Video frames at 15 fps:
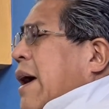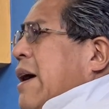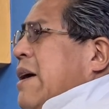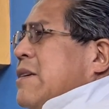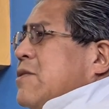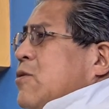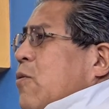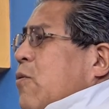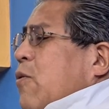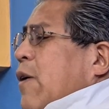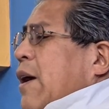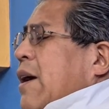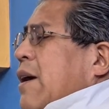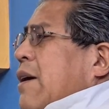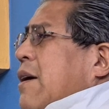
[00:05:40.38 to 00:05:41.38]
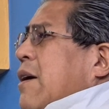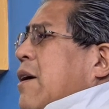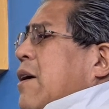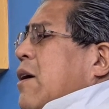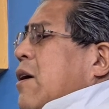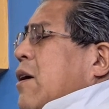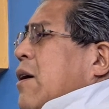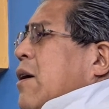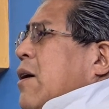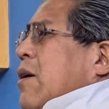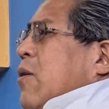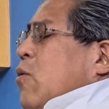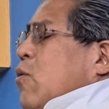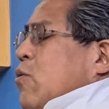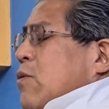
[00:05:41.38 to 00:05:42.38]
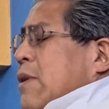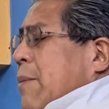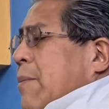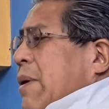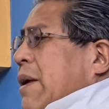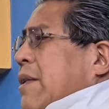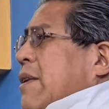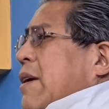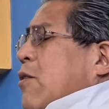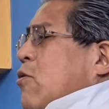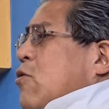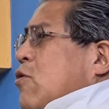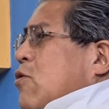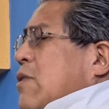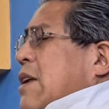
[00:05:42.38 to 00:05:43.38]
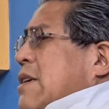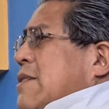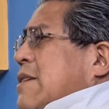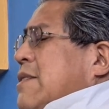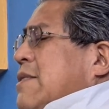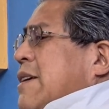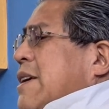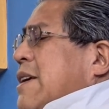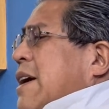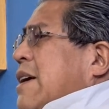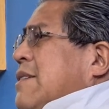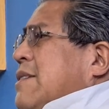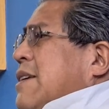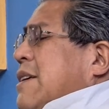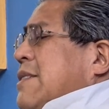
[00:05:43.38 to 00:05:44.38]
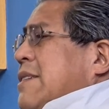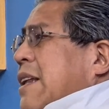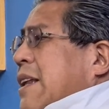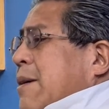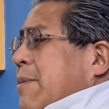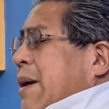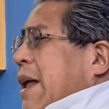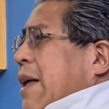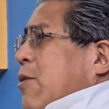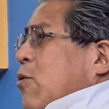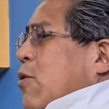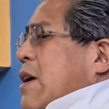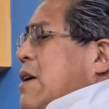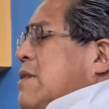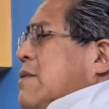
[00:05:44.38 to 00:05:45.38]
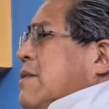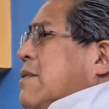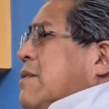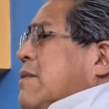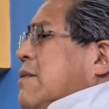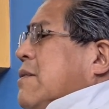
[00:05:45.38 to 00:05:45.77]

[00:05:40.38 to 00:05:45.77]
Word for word: Esto fue, juntamente con otras enseñanzas liberadoras,